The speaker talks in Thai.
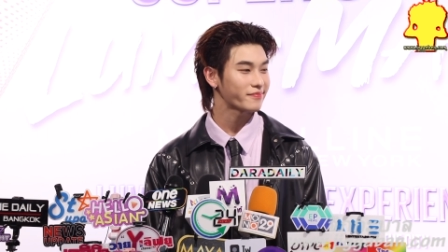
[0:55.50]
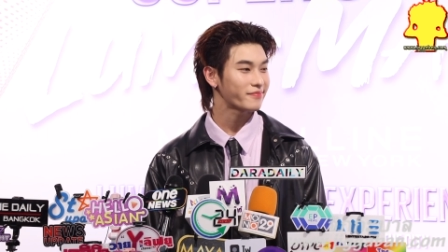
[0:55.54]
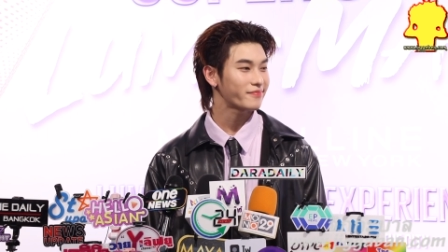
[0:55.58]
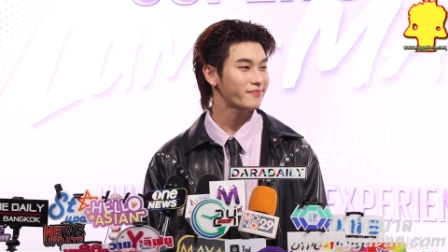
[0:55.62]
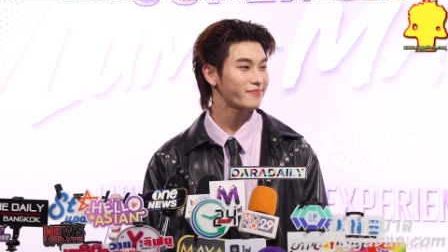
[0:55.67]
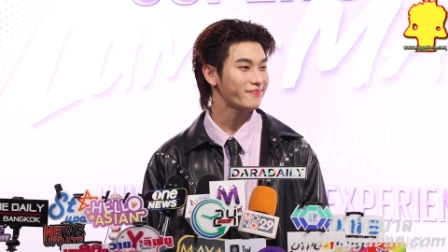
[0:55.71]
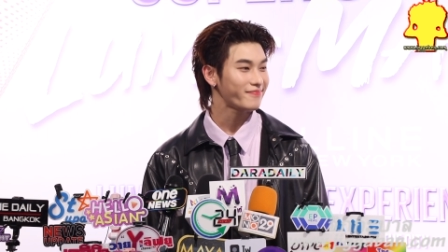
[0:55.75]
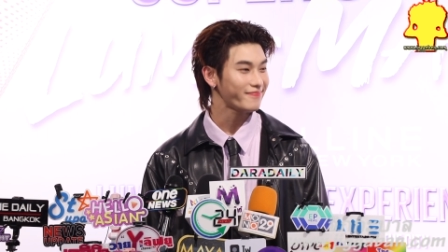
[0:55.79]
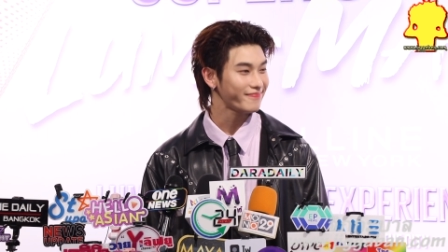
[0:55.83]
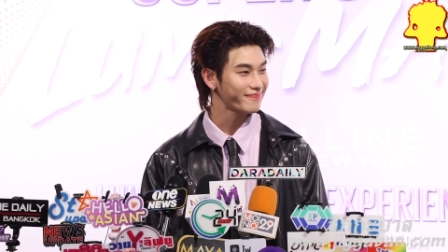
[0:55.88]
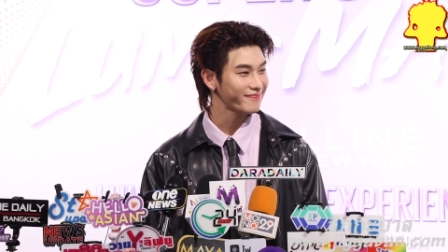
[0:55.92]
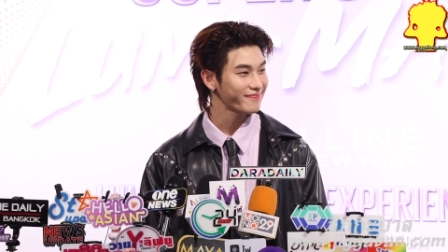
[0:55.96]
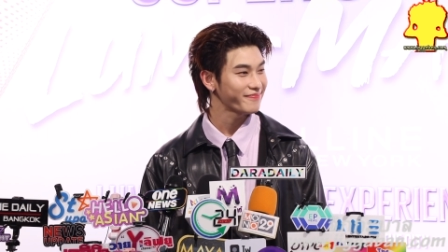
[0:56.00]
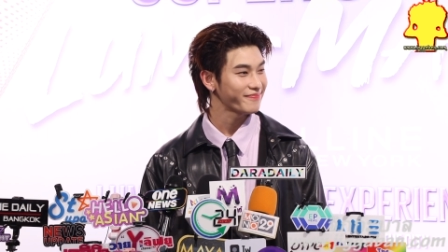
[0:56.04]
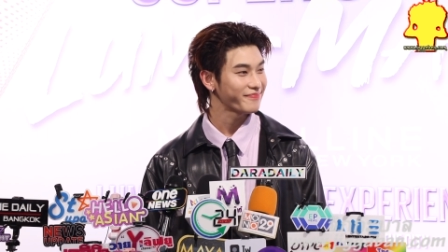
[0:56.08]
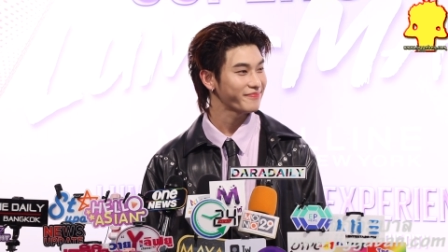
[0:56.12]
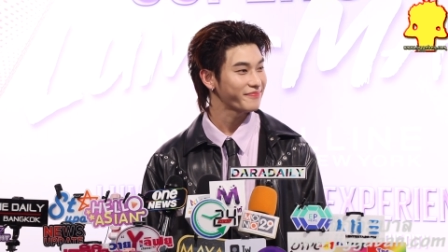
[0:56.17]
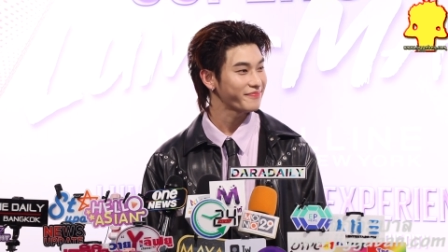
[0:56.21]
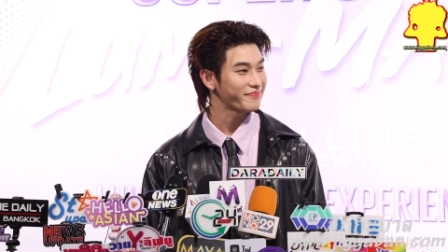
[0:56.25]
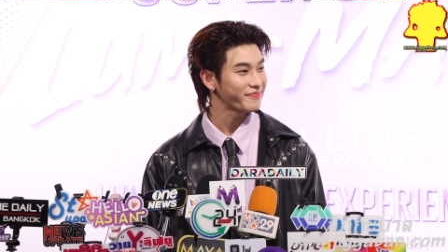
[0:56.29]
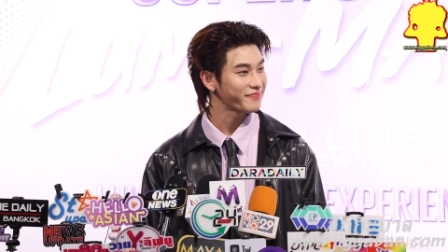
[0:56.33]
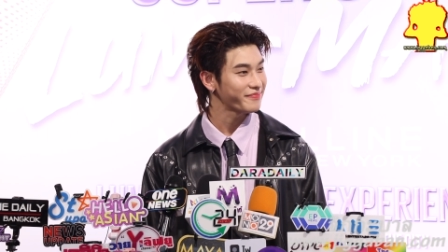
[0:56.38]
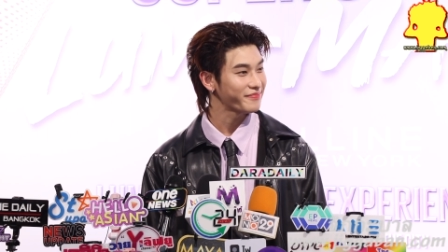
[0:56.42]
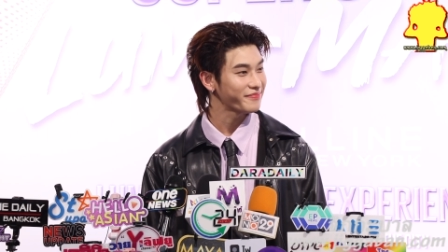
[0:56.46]
แล้วตอนนี้อยา
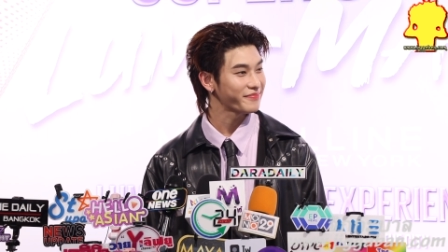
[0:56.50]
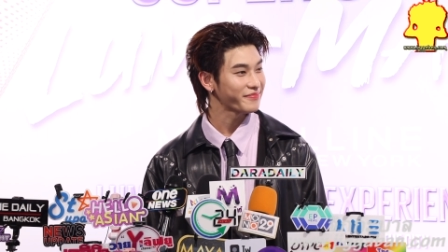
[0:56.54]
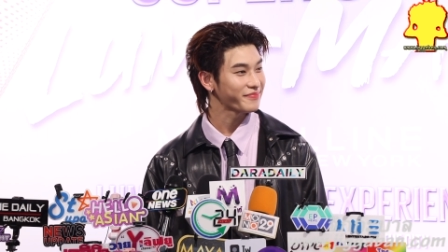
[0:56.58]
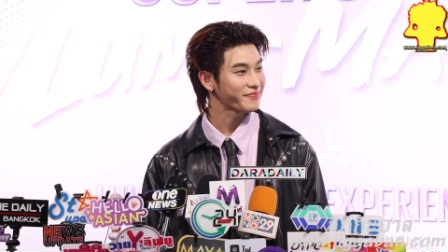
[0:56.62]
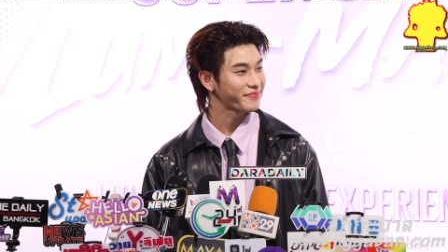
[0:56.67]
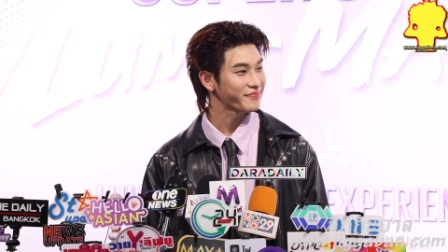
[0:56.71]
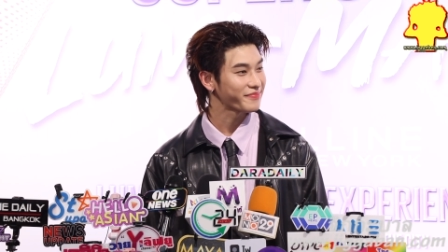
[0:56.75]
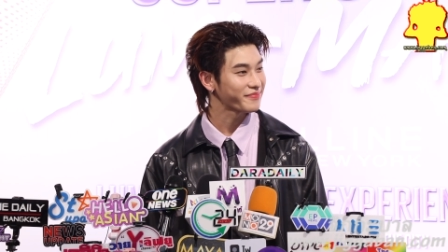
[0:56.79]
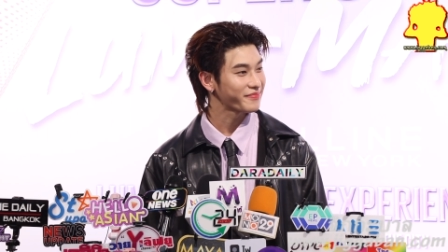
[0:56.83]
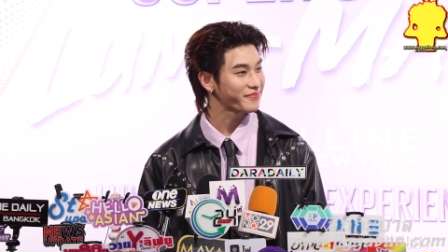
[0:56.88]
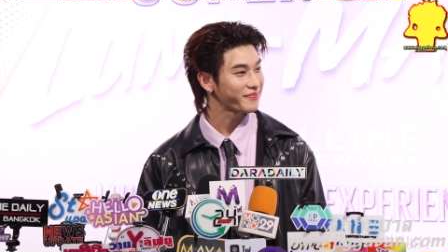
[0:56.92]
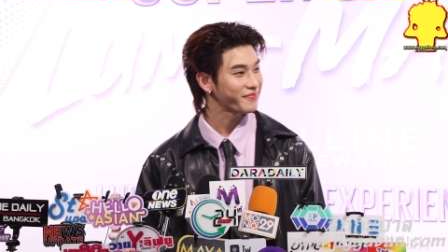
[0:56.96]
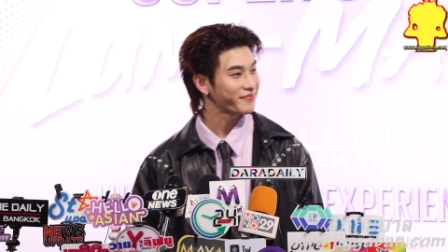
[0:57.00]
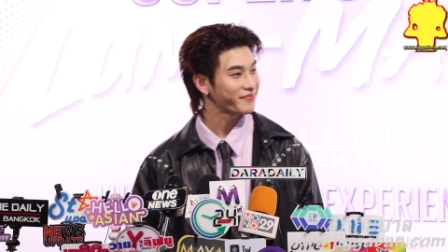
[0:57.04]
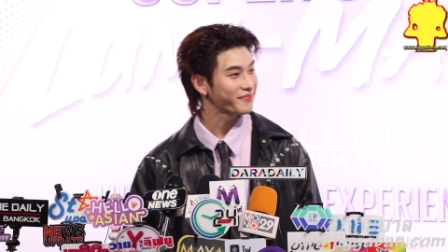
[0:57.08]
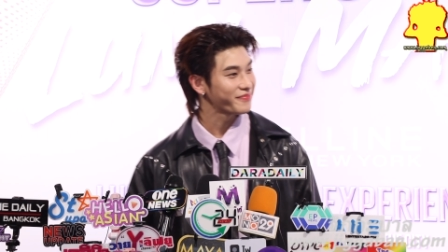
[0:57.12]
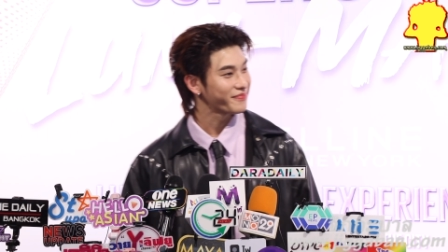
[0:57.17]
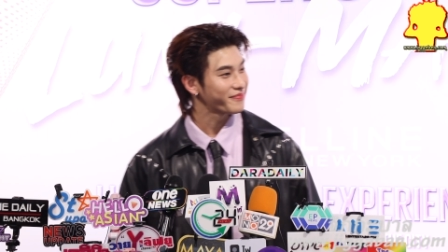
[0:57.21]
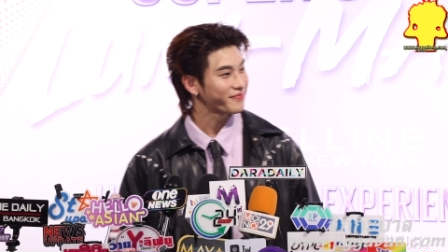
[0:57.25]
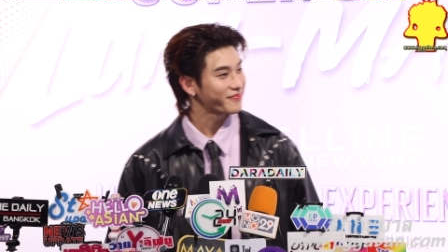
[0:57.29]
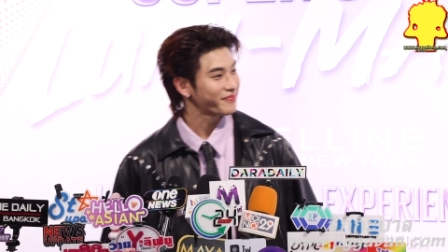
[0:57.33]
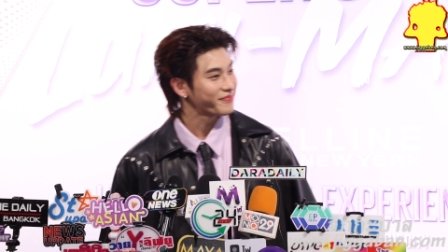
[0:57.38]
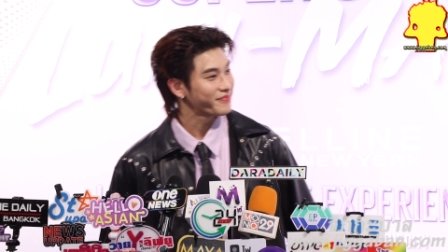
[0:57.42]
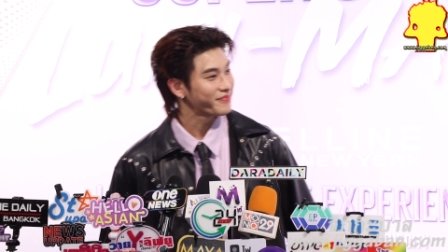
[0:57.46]
กดูความพร้อมหน่
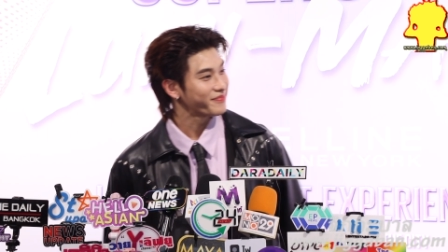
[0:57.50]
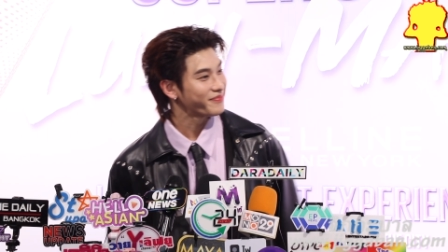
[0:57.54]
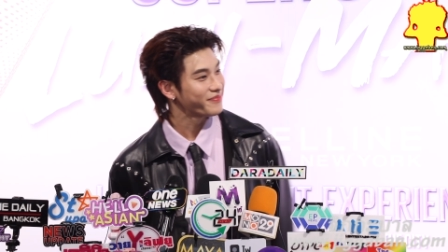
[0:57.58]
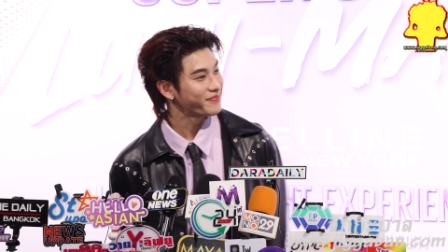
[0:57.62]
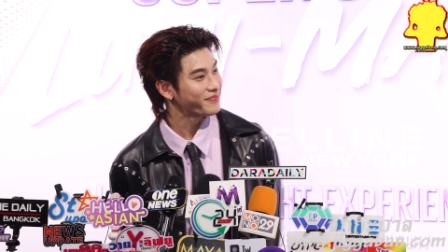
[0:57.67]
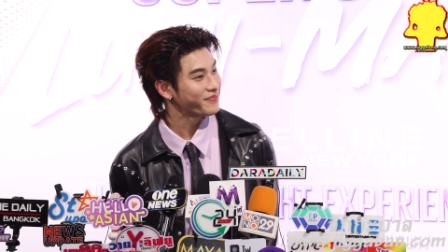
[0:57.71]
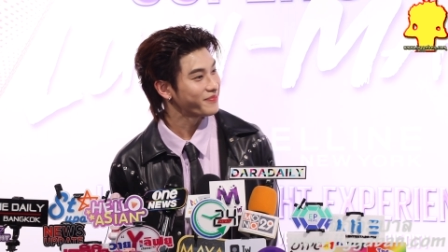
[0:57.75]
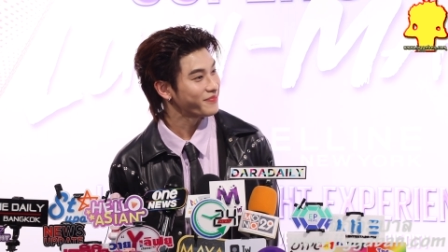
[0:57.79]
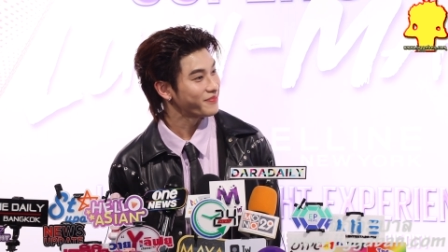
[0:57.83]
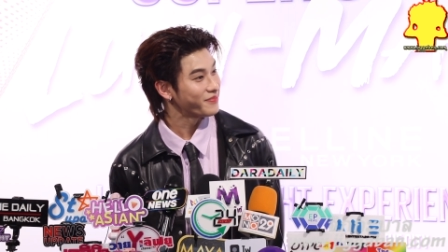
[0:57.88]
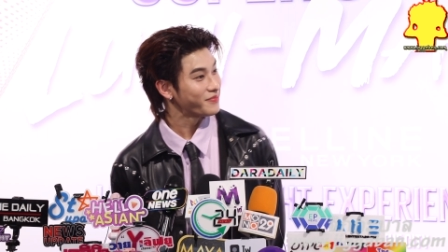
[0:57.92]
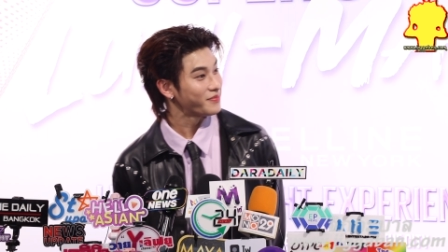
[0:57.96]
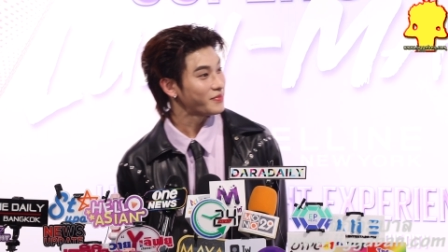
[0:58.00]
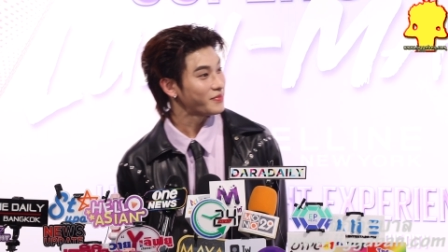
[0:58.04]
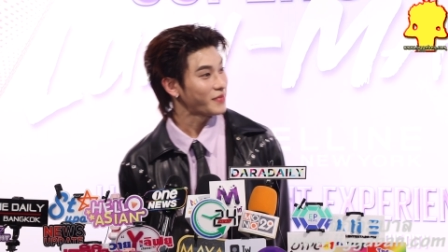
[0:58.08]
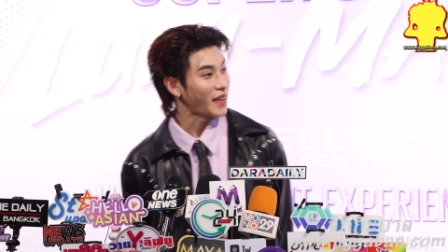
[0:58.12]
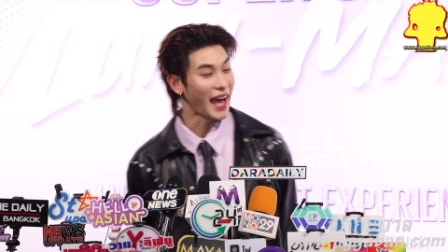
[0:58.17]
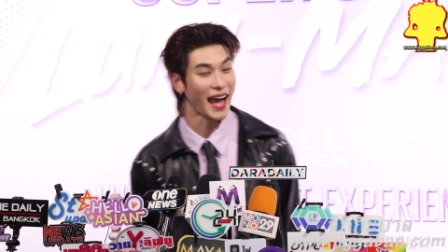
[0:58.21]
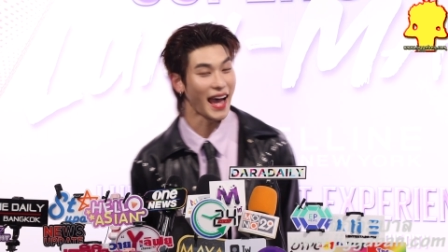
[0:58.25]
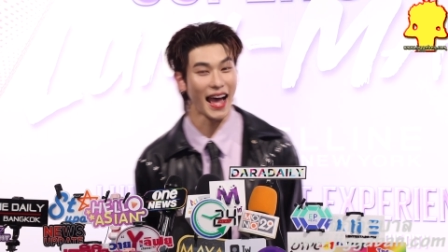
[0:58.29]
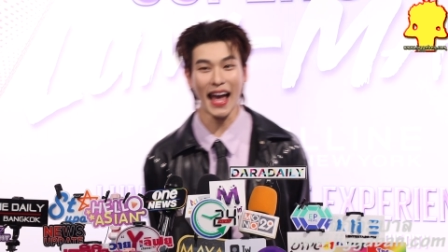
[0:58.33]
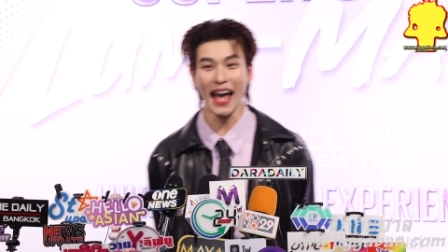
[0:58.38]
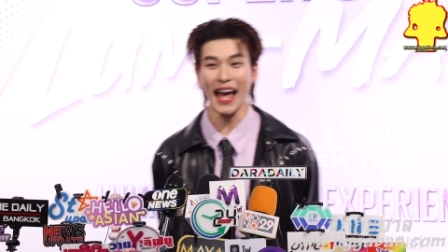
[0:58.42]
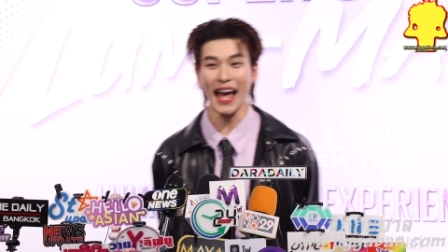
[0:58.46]
อย พรุ่งนี้แล้ว
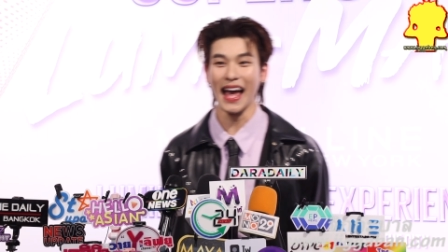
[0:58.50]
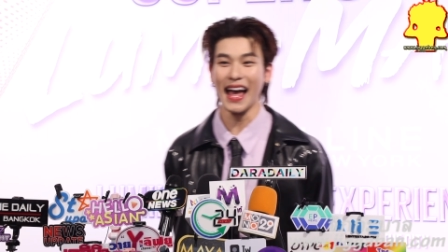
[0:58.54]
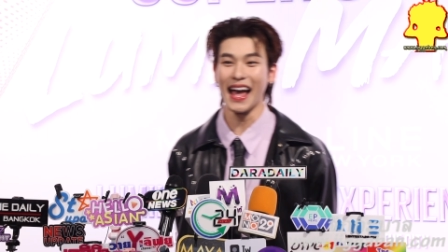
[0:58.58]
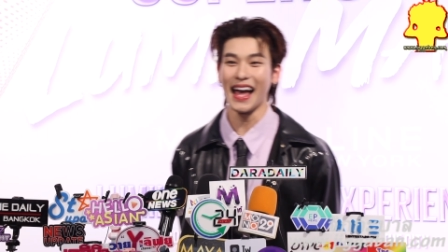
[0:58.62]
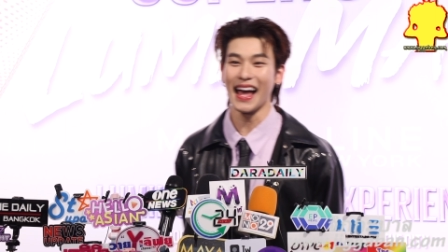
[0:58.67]
อ่า